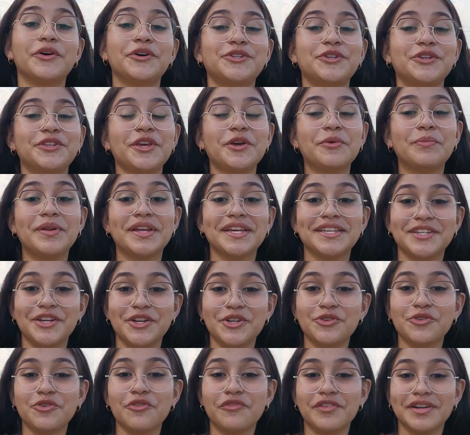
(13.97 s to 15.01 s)
Hoje eu tenho o
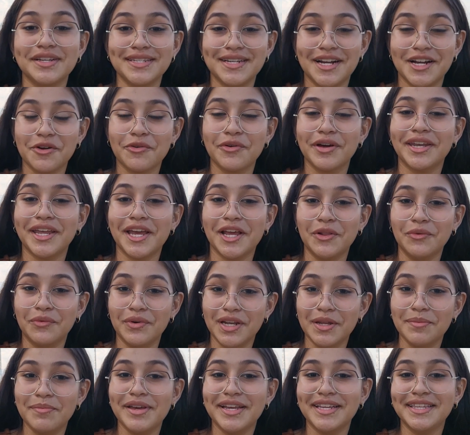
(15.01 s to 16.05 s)
prazer de conversar com a
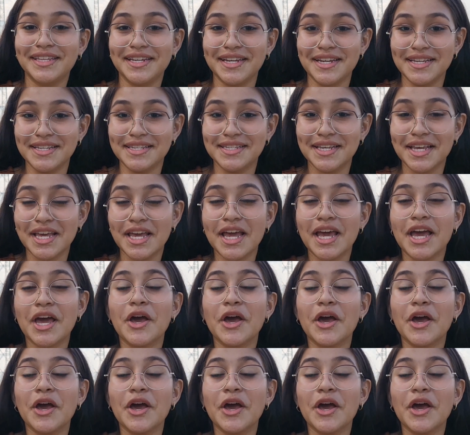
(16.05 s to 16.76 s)
Nailuane Beatriz,